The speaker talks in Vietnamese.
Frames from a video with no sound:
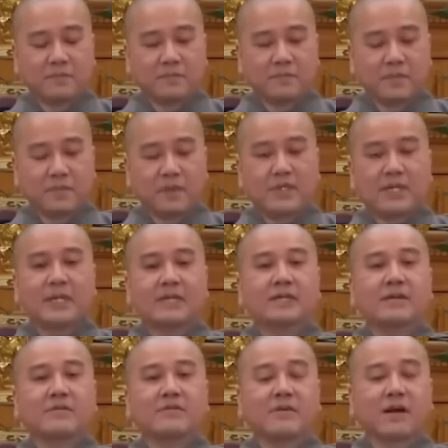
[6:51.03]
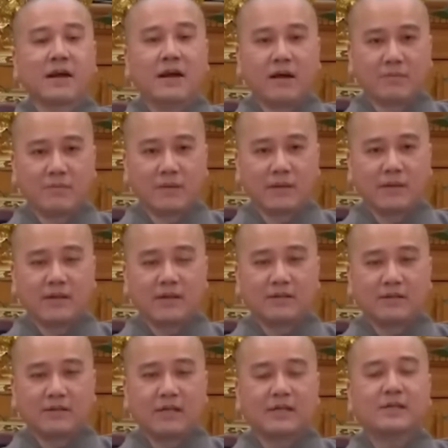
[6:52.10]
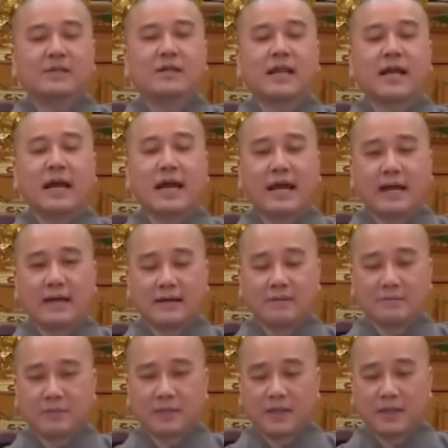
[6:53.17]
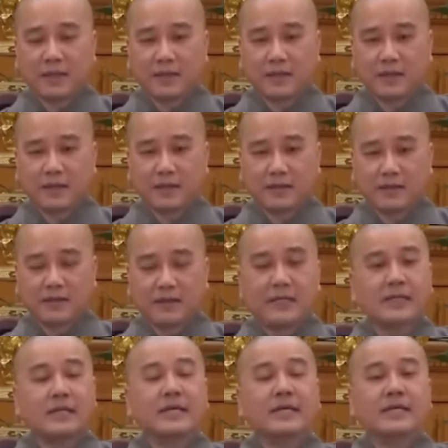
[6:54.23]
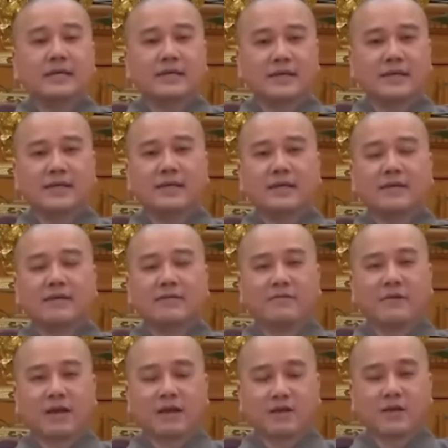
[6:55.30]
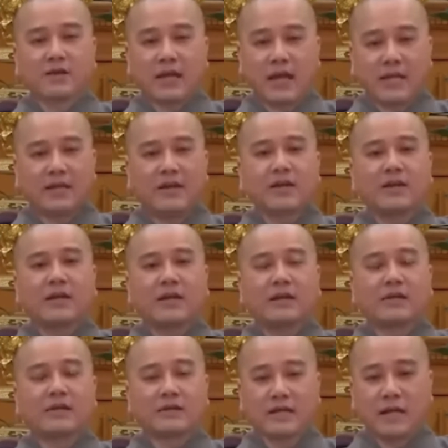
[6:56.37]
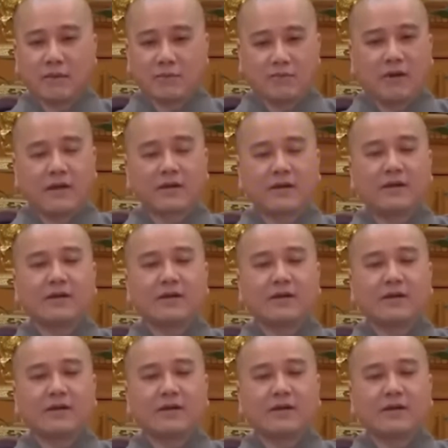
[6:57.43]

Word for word: một cái danh từ phật học rất là à, thiêng liêng và có thể nói rằng người học phật